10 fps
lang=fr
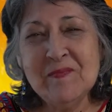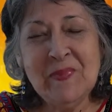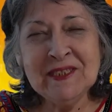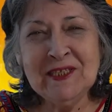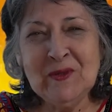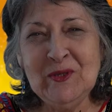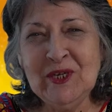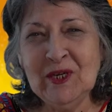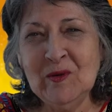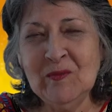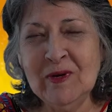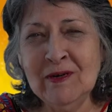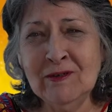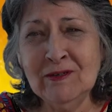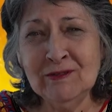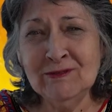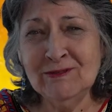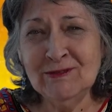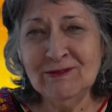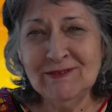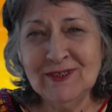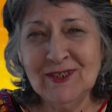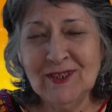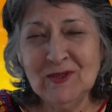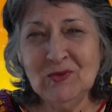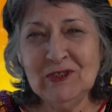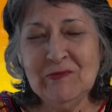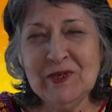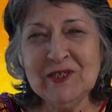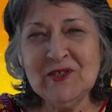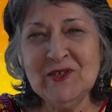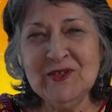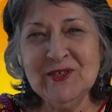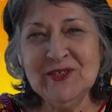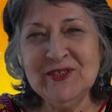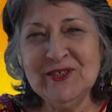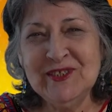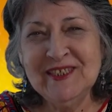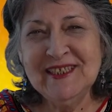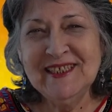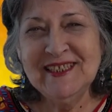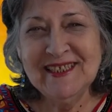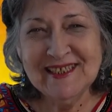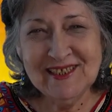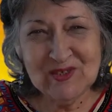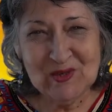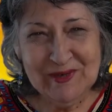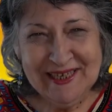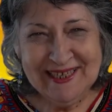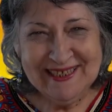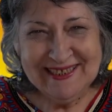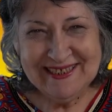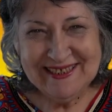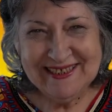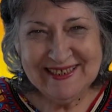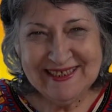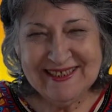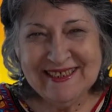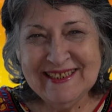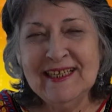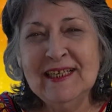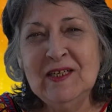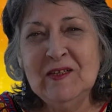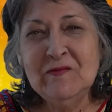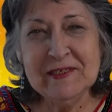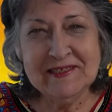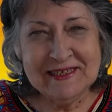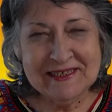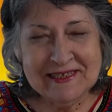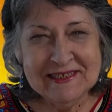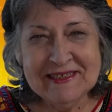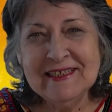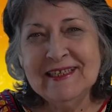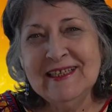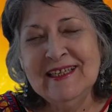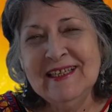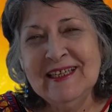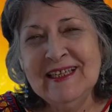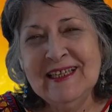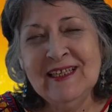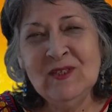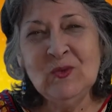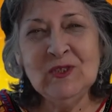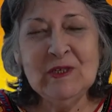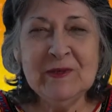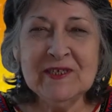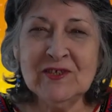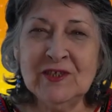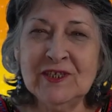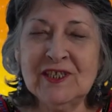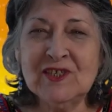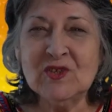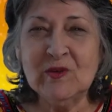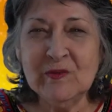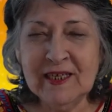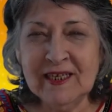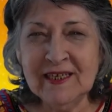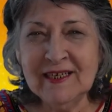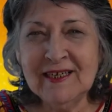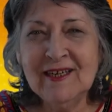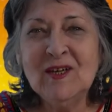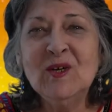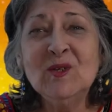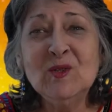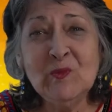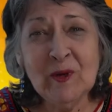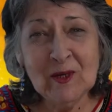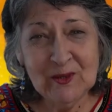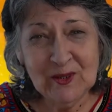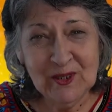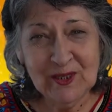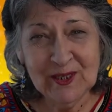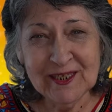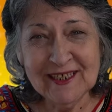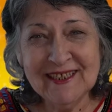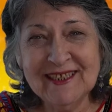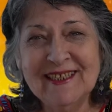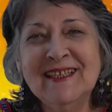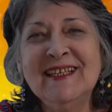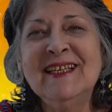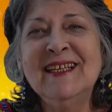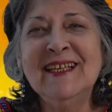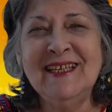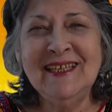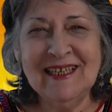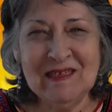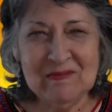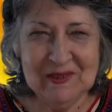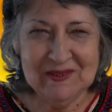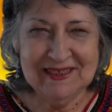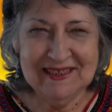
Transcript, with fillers: particulièrement euh, toutes les personnes euh, qui sont mères physiques et toutes les personnes qui sont mères de par le cœur également.